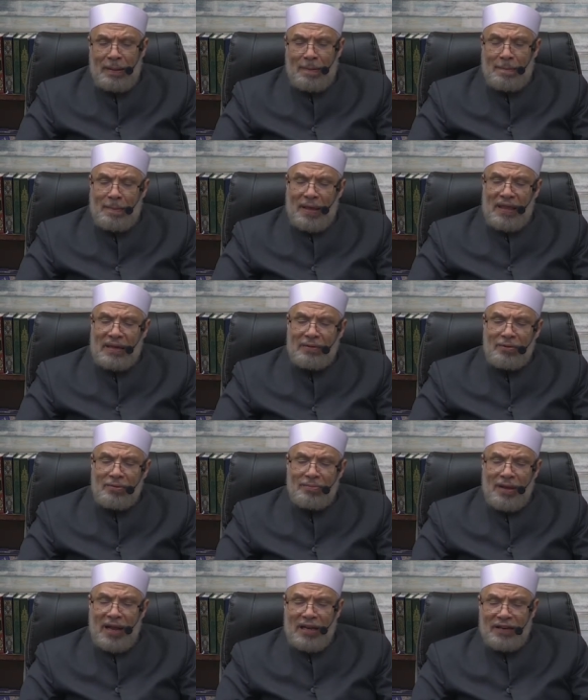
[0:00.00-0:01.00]
بذل
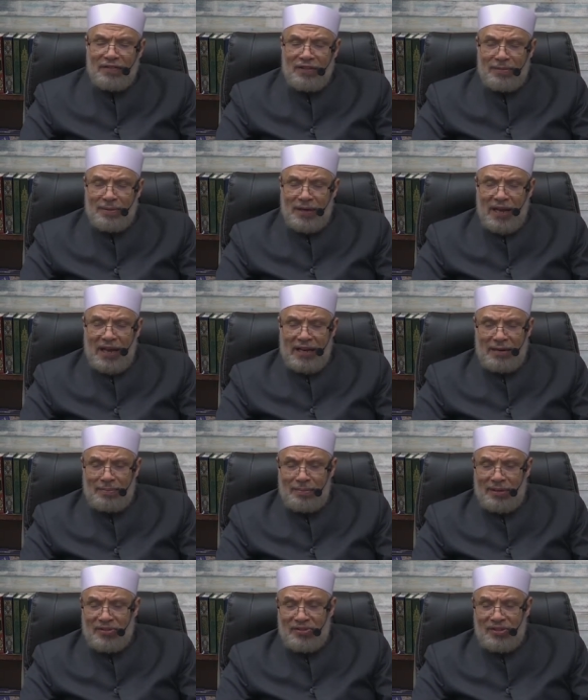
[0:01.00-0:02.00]
المال في بناء
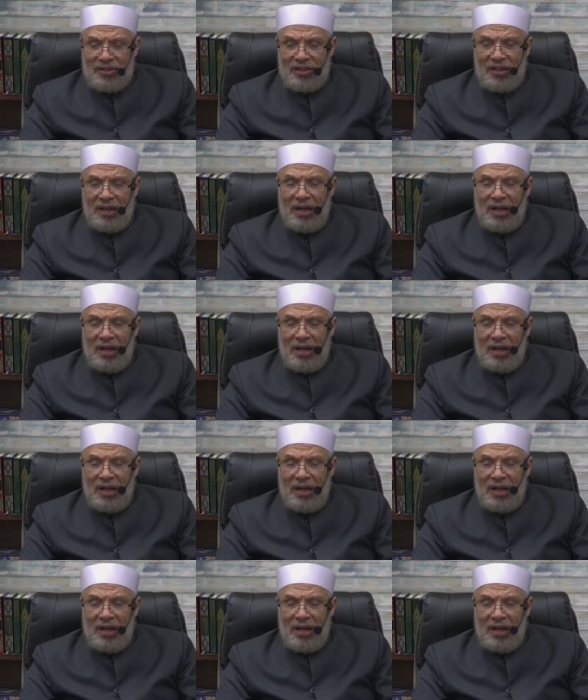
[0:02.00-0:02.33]
المسجد